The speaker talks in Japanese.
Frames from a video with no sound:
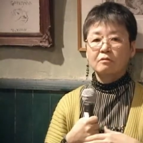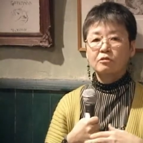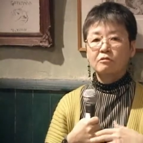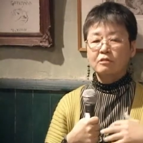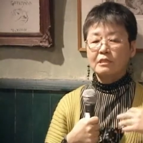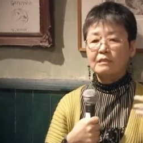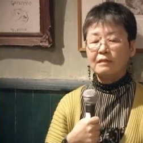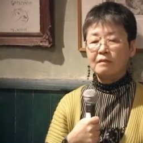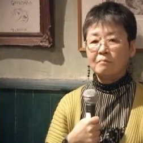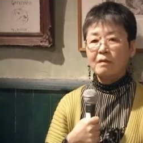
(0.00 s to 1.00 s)
中心的
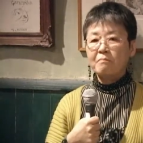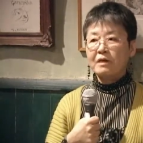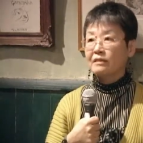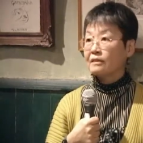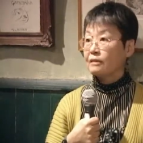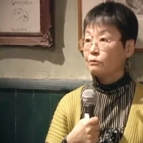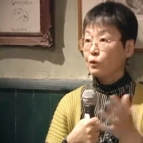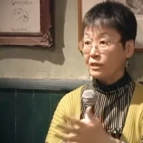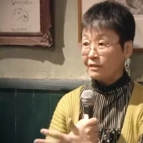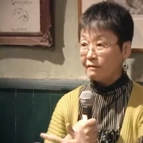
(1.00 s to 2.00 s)
なメンバーになって
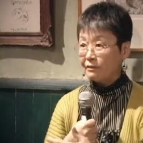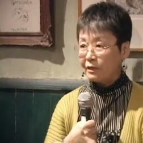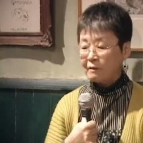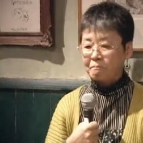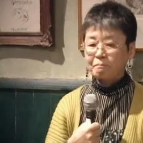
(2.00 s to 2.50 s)
動いていって